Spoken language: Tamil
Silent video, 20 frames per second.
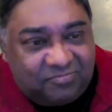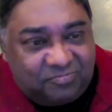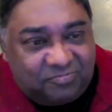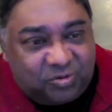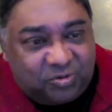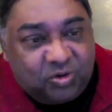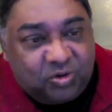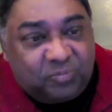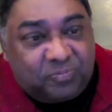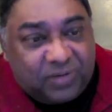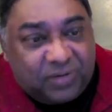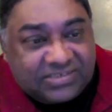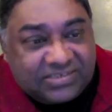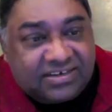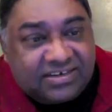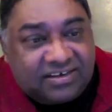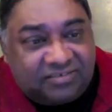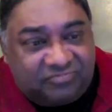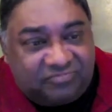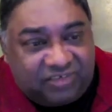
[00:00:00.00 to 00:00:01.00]
புது
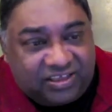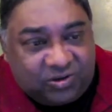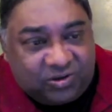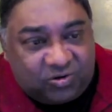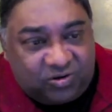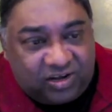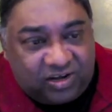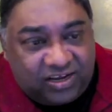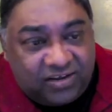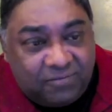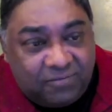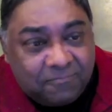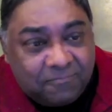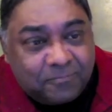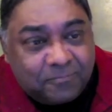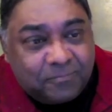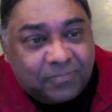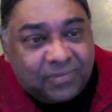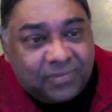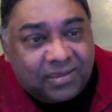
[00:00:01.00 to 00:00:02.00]
பிரசிடென்ட் வந்தோடனே
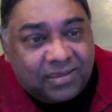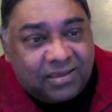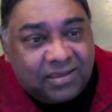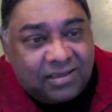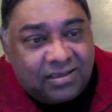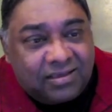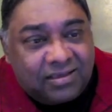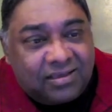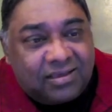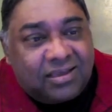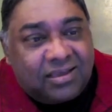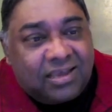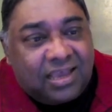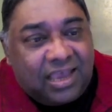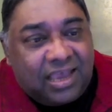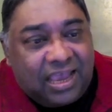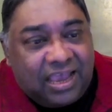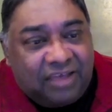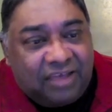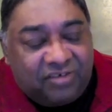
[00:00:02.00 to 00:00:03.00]

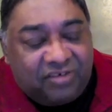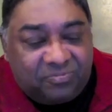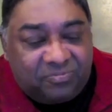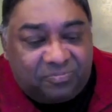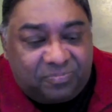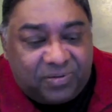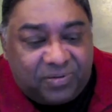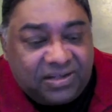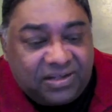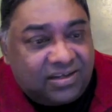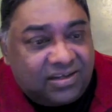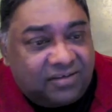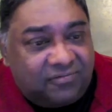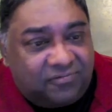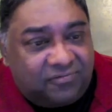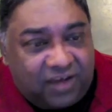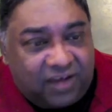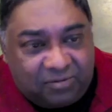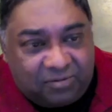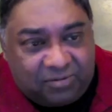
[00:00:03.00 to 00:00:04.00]
அவர் பிரீட்டர்
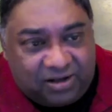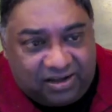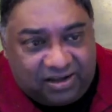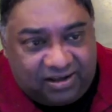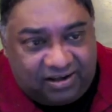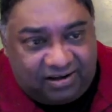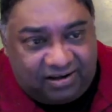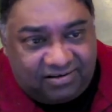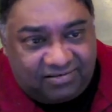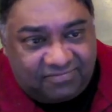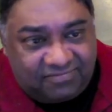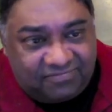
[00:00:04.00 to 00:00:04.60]
ஃபைவ் அண்ணர்